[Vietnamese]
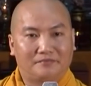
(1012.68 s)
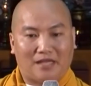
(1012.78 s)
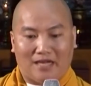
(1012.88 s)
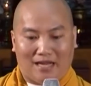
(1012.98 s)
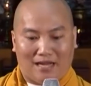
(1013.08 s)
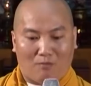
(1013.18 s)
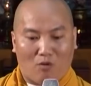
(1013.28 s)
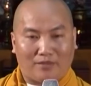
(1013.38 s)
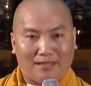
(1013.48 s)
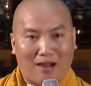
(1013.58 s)
Cái này là
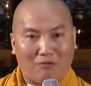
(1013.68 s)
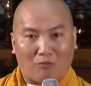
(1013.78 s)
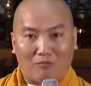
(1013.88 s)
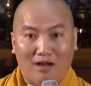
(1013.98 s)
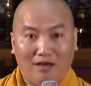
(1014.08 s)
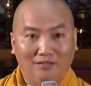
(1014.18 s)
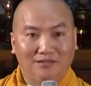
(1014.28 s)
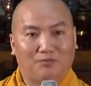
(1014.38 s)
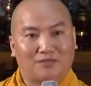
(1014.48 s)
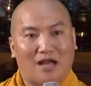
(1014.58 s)
một cái báo động
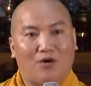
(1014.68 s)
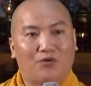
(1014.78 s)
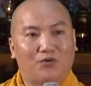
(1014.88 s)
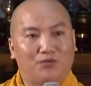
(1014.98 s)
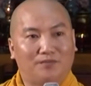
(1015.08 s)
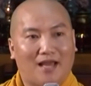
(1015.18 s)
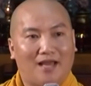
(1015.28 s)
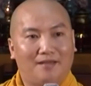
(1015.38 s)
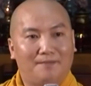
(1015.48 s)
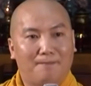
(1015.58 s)
lớn trong xã hội của chúng ta.
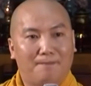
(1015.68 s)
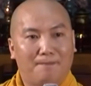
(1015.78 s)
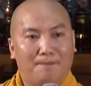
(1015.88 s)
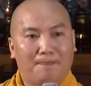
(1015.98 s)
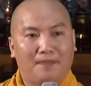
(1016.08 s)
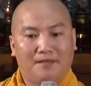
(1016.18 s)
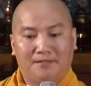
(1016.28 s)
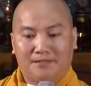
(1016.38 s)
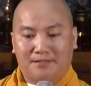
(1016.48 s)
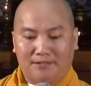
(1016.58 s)

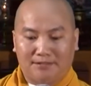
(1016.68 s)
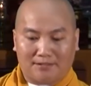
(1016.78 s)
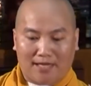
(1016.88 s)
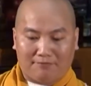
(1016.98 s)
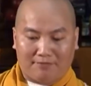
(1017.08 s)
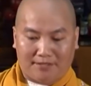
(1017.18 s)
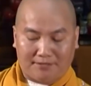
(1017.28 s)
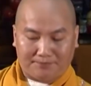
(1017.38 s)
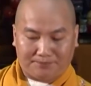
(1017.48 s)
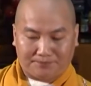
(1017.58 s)
Xin thưa các
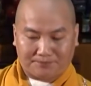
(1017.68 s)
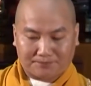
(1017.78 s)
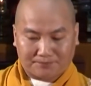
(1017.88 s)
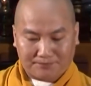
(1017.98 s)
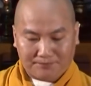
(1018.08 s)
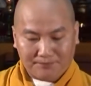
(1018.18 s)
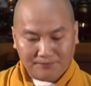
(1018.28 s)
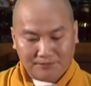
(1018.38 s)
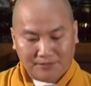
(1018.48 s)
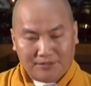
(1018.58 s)
vị,
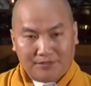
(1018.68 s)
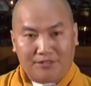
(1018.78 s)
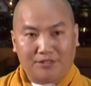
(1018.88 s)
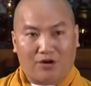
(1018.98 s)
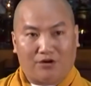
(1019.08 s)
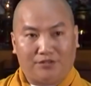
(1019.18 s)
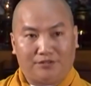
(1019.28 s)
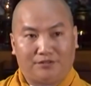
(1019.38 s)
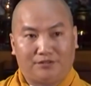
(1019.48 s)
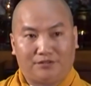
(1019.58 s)
vừa rồi
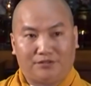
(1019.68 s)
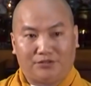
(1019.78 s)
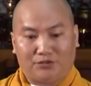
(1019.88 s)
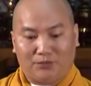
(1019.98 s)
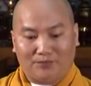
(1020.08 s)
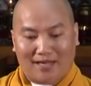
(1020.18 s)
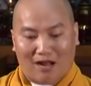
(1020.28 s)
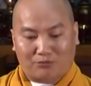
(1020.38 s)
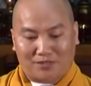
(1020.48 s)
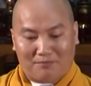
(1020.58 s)
chúng ta
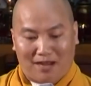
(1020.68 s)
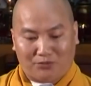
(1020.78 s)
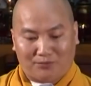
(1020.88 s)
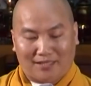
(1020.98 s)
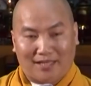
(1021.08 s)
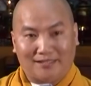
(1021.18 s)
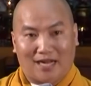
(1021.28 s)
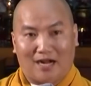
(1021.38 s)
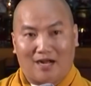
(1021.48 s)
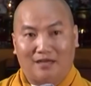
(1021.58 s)
đọc trên báo chúng ta thấy
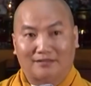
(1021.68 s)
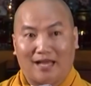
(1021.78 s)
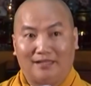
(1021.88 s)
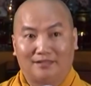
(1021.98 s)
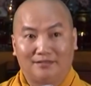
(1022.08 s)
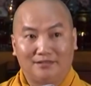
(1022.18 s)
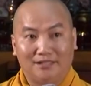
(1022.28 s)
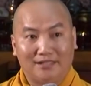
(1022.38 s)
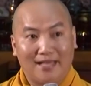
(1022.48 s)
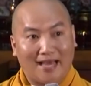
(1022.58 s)
rằng ở tại tỉnh
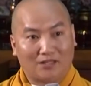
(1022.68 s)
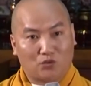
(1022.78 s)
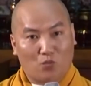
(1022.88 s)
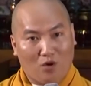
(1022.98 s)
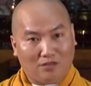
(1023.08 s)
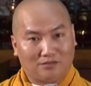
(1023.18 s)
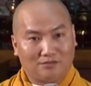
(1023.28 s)
Chiết Giang, Trung Quốc,